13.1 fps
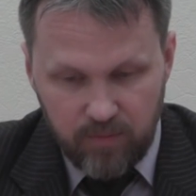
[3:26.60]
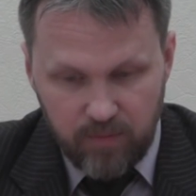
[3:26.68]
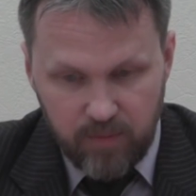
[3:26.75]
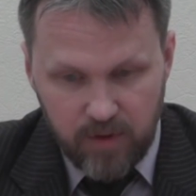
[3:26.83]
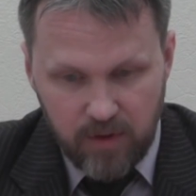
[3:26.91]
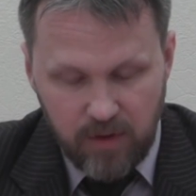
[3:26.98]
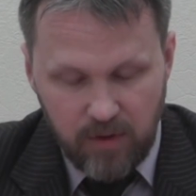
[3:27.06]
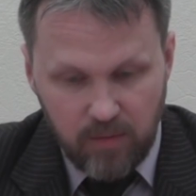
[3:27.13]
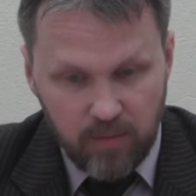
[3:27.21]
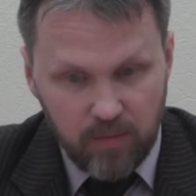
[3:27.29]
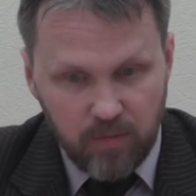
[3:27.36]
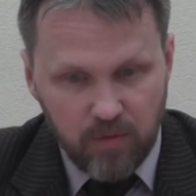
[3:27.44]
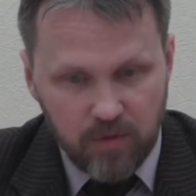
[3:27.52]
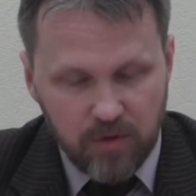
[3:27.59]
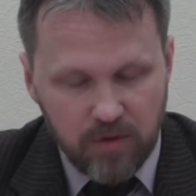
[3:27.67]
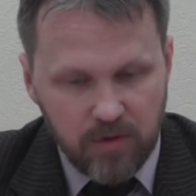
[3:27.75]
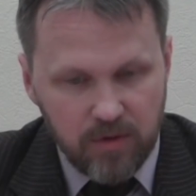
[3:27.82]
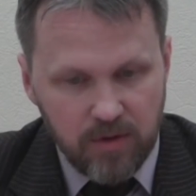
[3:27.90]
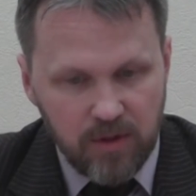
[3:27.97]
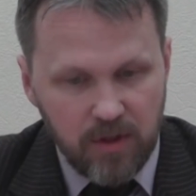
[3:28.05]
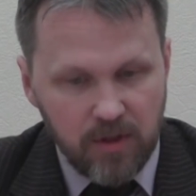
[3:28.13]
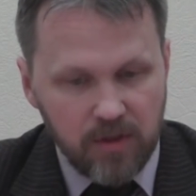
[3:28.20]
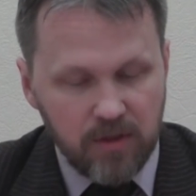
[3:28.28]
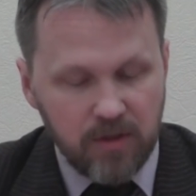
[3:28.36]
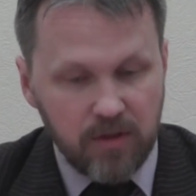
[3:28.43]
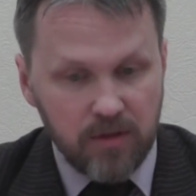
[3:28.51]
вполне может
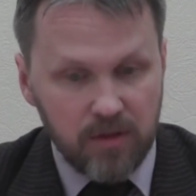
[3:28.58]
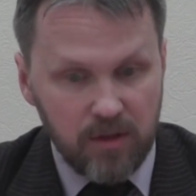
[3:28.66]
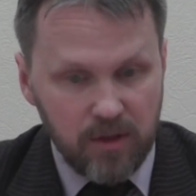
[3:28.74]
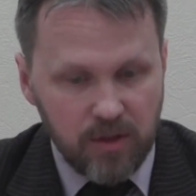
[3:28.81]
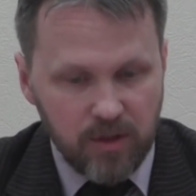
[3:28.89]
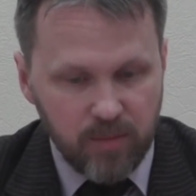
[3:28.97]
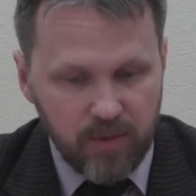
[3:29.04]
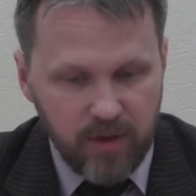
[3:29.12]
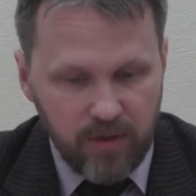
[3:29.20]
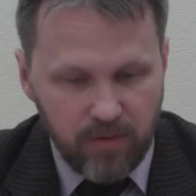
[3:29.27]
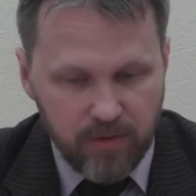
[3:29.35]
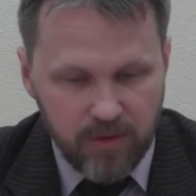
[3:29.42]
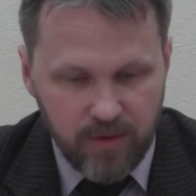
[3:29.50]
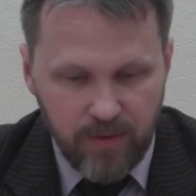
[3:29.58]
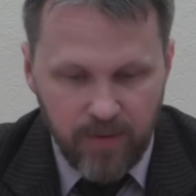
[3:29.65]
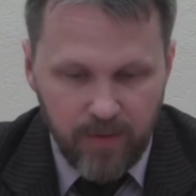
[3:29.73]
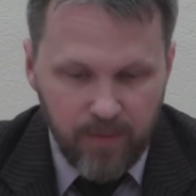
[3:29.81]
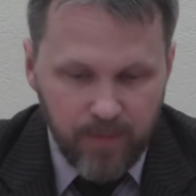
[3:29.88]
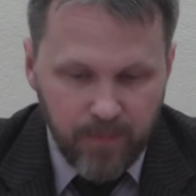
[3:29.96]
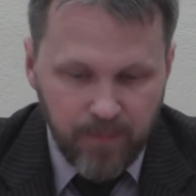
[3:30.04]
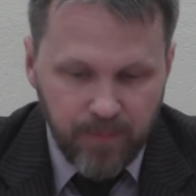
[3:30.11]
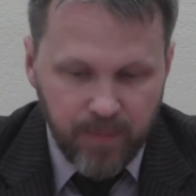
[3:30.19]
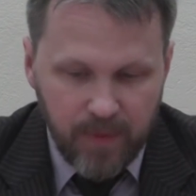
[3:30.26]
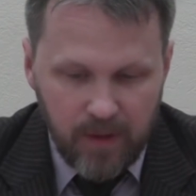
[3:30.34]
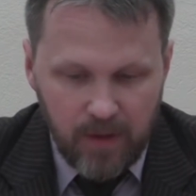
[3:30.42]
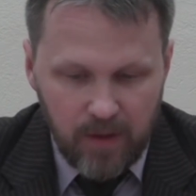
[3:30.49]
с этой задачей справиться.
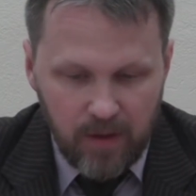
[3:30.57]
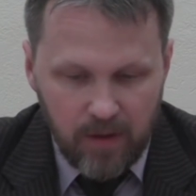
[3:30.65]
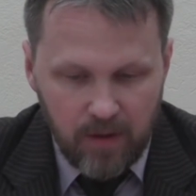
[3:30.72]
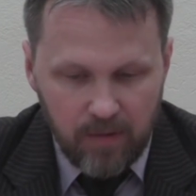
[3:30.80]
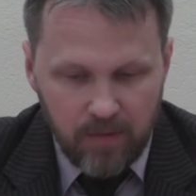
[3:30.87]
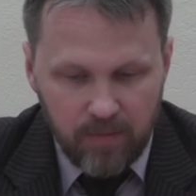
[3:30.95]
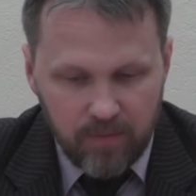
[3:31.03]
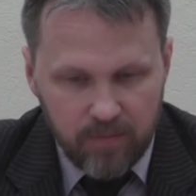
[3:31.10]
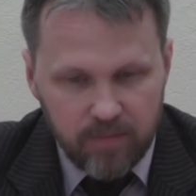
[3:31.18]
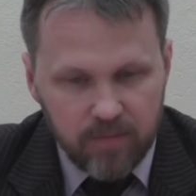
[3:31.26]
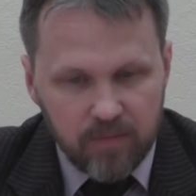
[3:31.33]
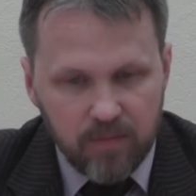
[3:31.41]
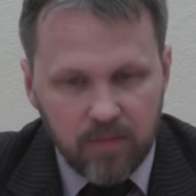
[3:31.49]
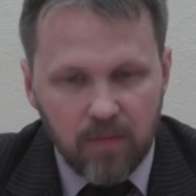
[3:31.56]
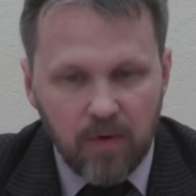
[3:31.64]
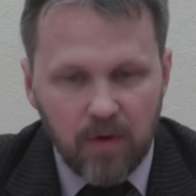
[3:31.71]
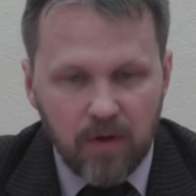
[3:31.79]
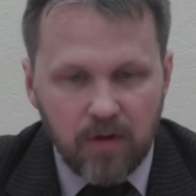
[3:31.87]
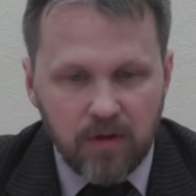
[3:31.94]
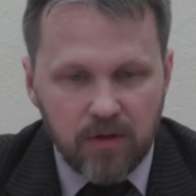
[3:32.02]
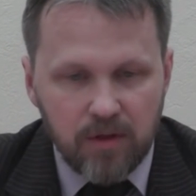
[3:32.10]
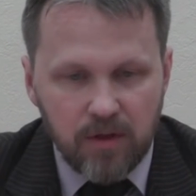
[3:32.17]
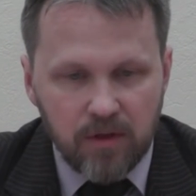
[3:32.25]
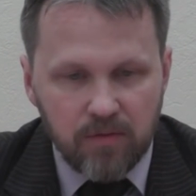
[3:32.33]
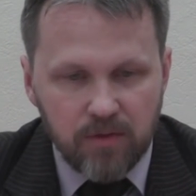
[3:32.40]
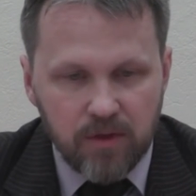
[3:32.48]
И если
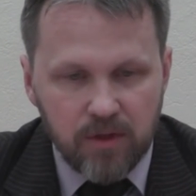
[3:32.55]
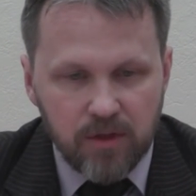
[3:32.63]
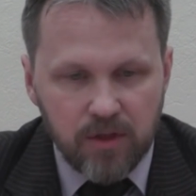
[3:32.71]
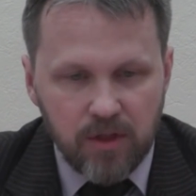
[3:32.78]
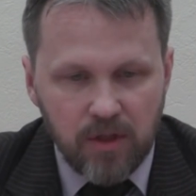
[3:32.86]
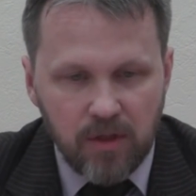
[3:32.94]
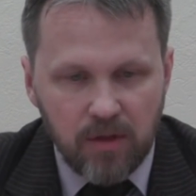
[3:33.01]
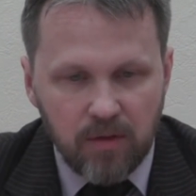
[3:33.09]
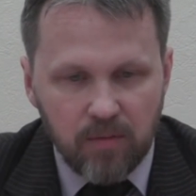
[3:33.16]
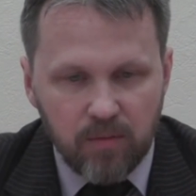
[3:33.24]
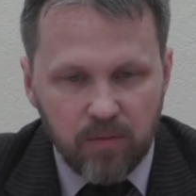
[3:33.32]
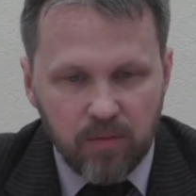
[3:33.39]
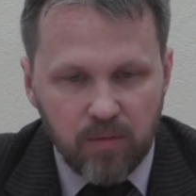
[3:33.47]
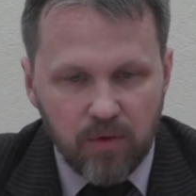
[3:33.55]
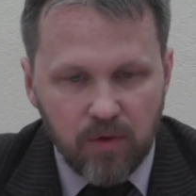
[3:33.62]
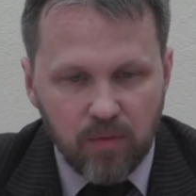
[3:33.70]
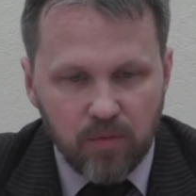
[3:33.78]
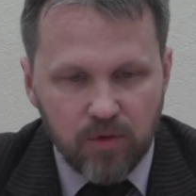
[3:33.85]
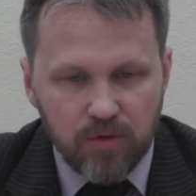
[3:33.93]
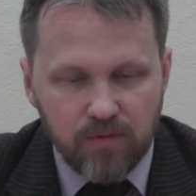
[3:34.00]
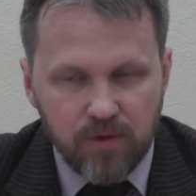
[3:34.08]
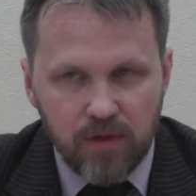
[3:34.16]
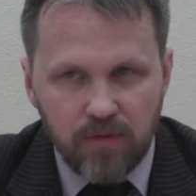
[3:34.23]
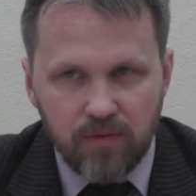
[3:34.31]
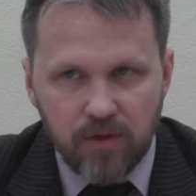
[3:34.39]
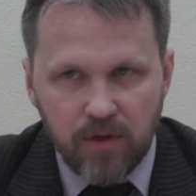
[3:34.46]
нет возражений, мы ее можем
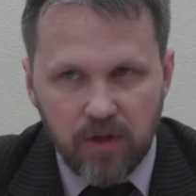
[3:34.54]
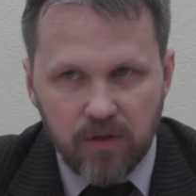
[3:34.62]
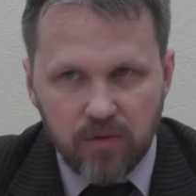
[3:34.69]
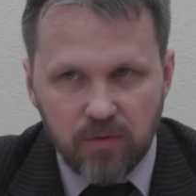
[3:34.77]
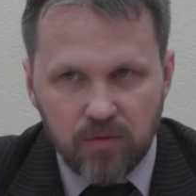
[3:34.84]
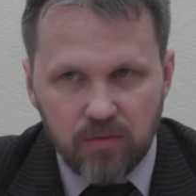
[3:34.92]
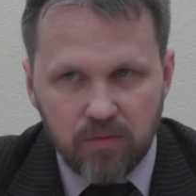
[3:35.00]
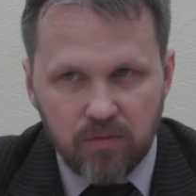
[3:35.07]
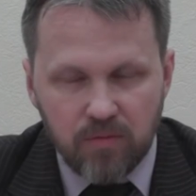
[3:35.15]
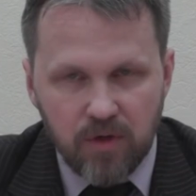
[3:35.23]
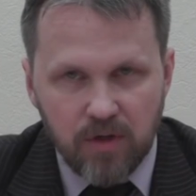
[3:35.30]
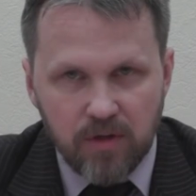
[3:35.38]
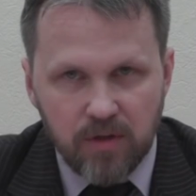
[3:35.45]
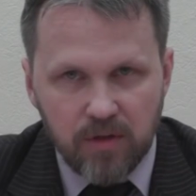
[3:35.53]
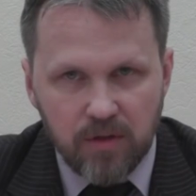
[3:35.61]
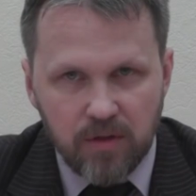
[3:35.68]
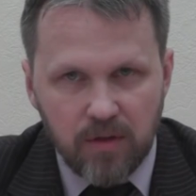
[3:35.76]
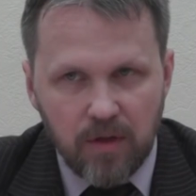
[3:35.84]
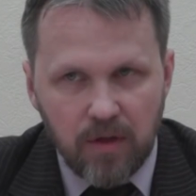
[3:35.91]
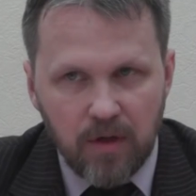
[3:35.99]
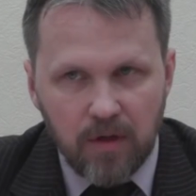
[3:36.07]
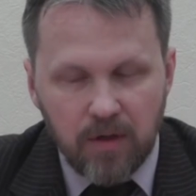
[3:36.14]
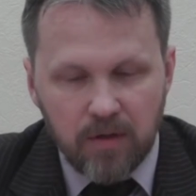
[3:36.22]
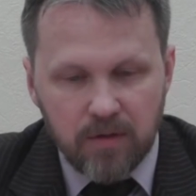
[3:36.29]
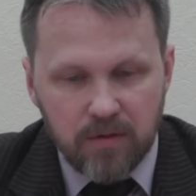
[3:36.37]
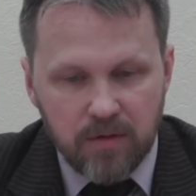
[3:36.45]
взять в редакцию газеты
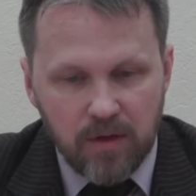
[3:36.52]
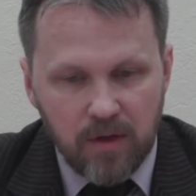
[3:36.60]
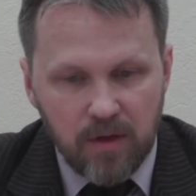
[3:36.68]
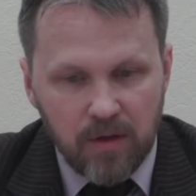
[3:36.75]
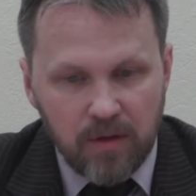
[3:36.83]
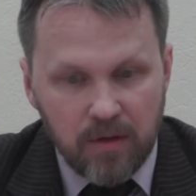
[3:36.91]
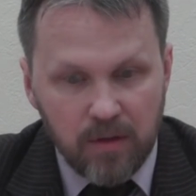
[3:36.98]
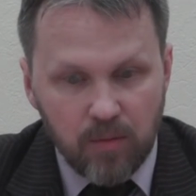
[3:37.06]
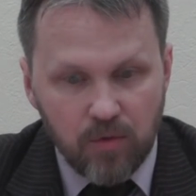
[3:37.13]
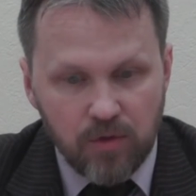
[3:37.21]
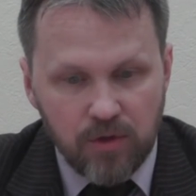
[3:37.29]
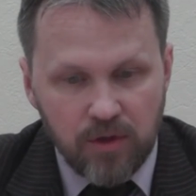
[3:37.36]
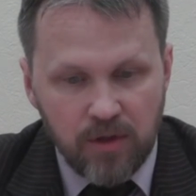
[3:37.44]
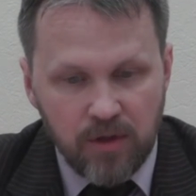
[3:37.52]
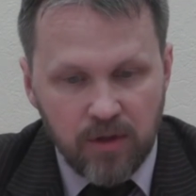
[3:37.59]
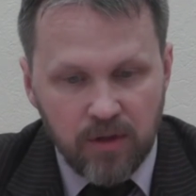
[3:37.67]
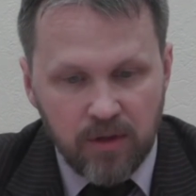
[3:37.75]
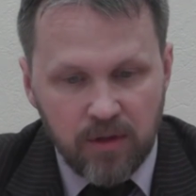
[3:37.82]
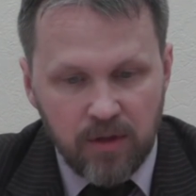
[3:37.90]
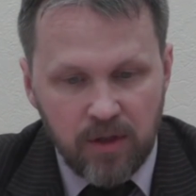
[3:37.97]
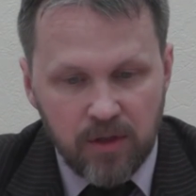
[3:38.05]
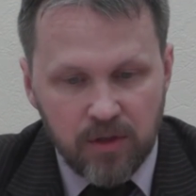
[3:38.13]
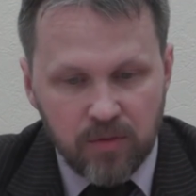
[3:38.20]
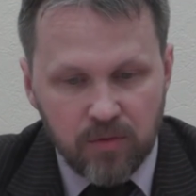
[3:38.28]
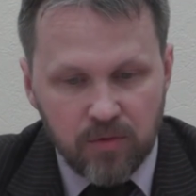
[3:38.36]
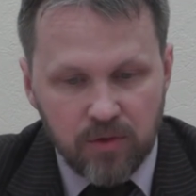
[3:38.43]
за рабочее дело. И
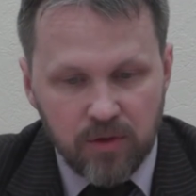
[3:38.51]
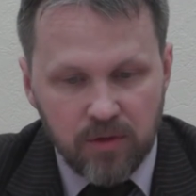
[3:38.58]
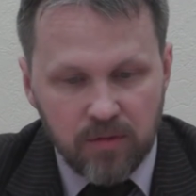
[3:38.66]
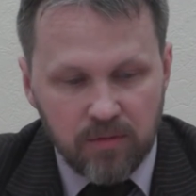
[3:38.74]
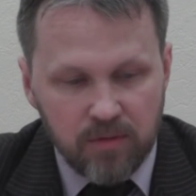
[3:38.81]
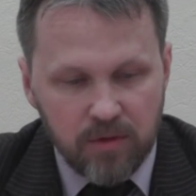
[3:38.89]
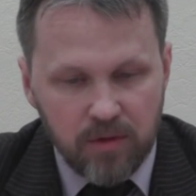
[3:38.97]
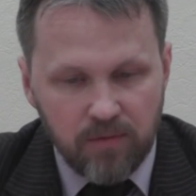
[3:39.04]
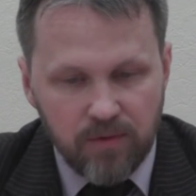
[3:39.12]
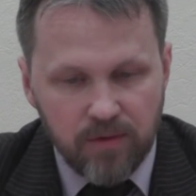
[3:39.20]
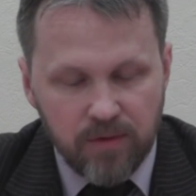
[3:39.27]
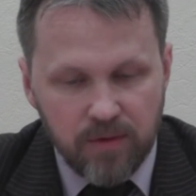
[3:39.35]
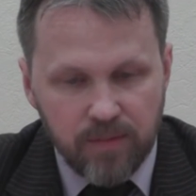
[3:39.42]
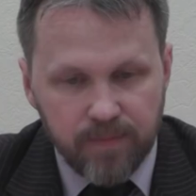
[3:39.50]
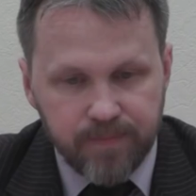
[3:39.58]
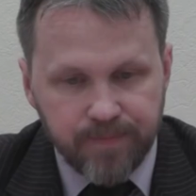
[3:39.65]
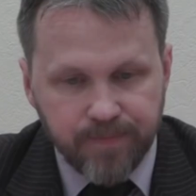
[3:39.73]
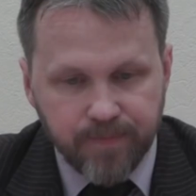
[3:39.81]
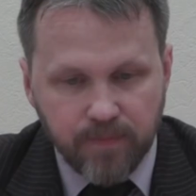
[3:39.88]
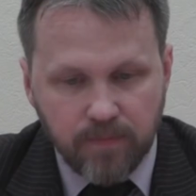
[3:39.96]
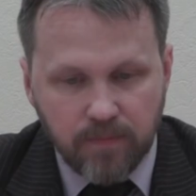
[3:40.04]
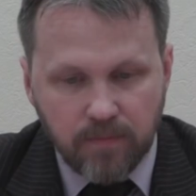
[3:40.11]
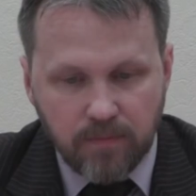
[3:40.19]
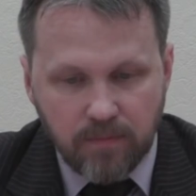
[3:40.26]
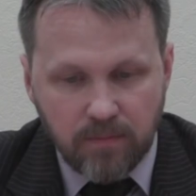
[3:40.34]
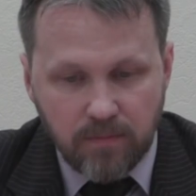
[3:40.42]
дальше уже, соответственно,
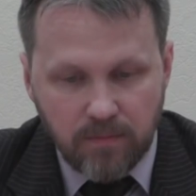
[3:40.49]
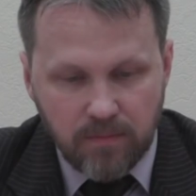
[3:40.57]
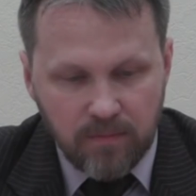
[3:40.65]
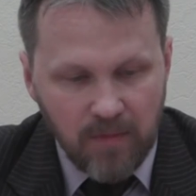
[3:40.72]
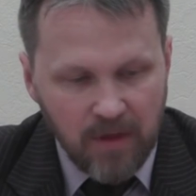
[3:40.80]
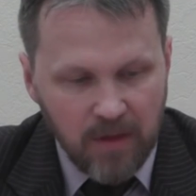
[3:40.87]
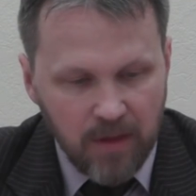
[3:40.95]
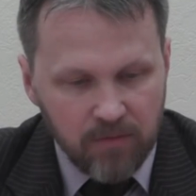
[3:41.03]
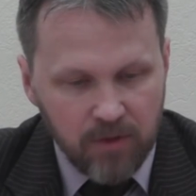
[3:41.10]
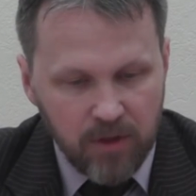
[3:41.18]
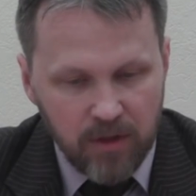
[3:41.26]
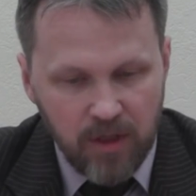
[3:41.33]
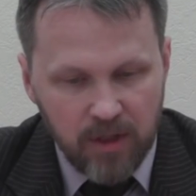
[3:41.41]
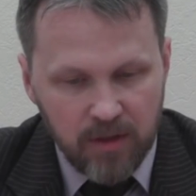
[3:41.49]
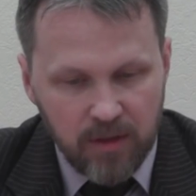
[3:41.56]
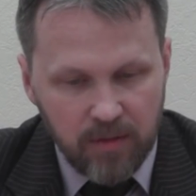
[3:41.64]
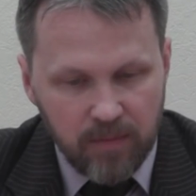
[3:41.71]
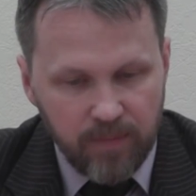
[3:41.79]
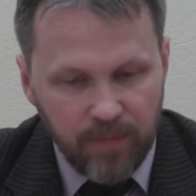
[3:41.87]
главный редактор